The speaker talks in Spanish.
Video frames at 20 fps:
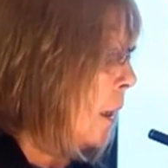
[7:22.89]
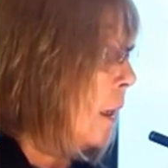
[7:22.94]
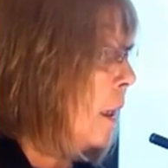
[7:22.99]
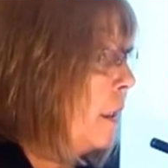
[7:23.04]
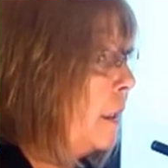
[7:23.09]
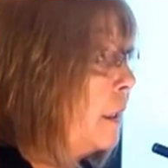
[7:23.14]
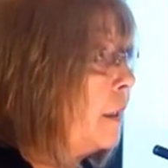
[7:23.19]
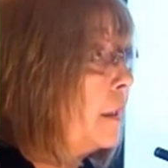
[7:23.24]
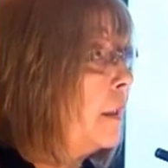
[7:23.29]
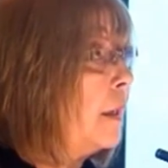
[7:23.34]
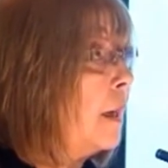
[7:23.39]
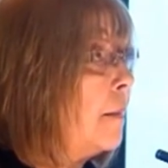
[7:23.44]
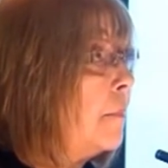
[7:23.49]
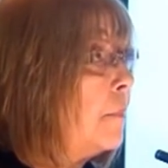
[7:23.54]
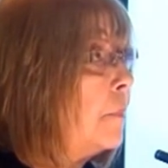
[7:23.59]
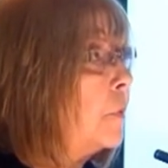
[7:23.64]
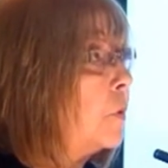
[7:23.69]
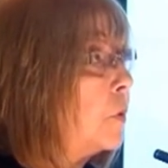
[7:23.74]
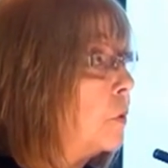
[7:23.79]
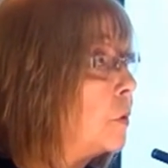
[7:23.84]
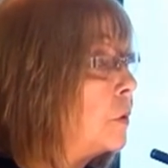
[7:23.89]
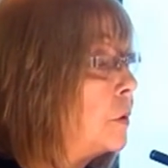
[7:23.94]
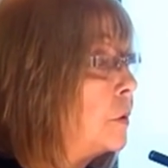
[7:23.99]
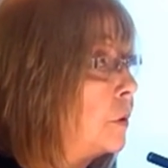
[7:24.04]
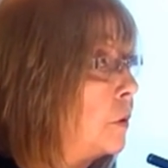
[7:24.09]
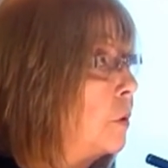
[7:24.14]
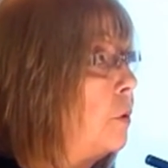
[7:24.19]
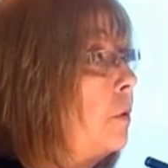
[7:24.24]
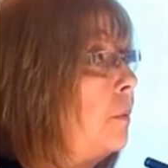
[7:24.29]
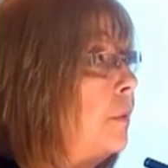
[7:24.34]
En este campo
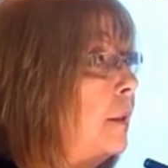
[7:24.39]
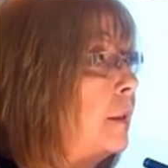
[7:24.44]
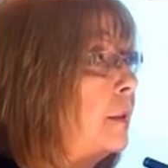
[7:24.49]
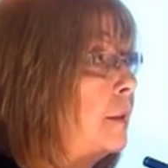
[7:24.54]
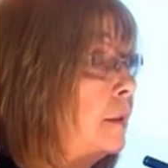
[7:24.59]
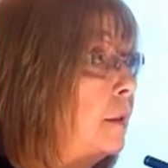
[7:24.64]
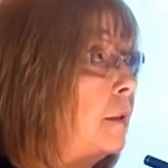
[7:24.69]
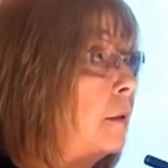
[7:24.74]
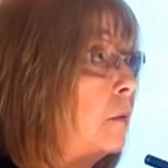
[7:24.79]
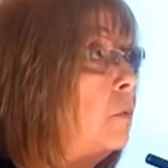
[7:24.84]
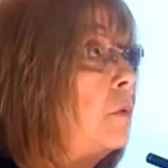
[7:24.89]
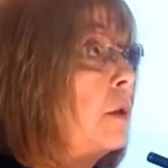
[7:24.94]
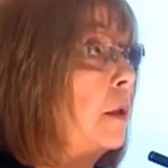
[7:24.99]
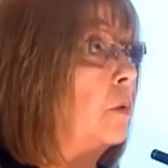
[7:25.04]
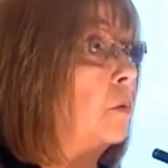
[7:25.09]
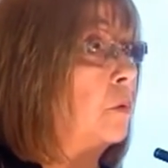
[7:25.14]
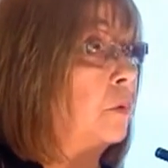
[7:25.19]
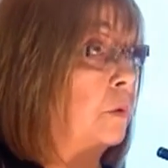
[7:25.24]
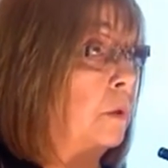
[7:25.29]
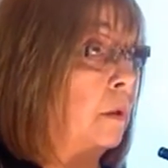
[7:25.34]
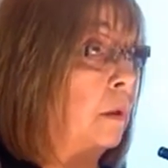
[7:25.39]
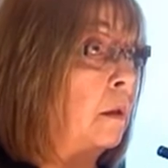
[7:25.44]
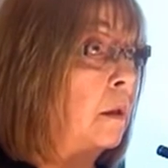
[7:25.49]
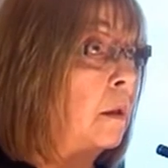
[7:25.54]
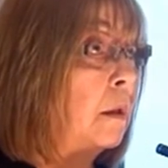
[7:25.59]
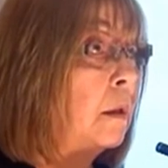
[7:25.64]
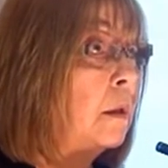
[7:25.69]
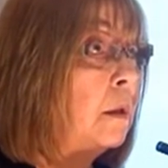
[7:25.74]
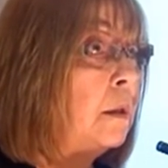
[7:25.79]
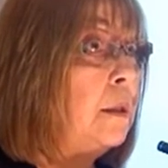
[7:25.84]
solo voy a decir una cosa,
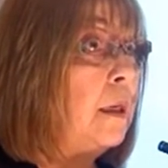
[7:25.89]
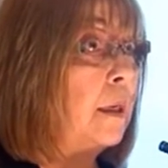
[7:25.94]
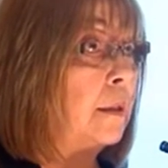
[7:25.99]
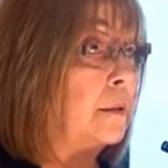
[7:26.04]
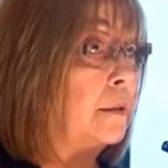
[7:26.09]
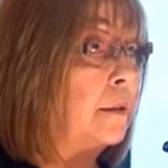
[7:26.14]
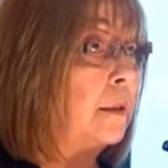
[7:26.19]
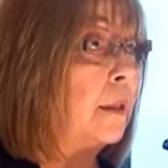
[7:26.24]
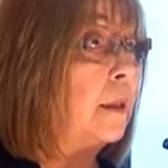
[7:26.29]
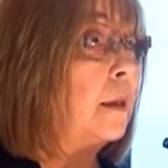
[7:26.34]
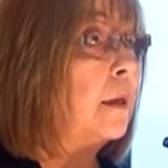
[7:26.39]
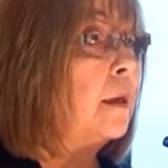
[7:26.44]
y es que